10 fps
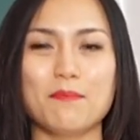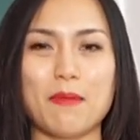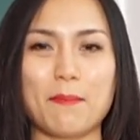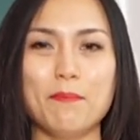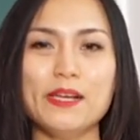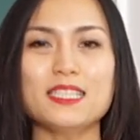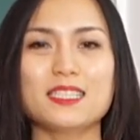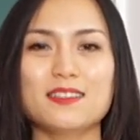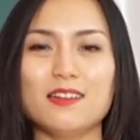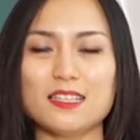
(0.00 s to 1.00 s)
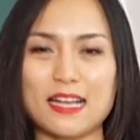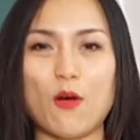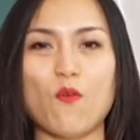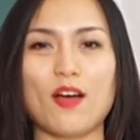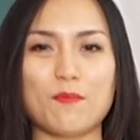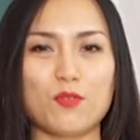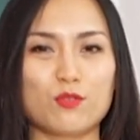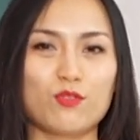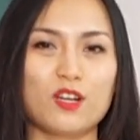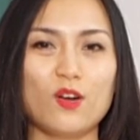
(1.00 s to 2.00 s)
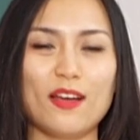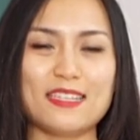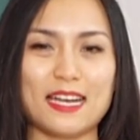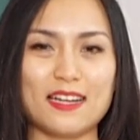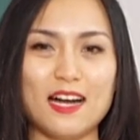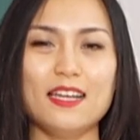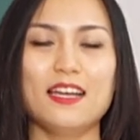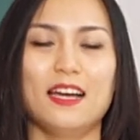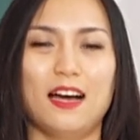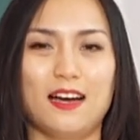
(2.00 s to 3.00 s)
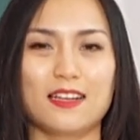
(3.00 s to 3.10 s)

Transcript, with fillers: mà mix giữa rau và một số những cái loại trái cây à,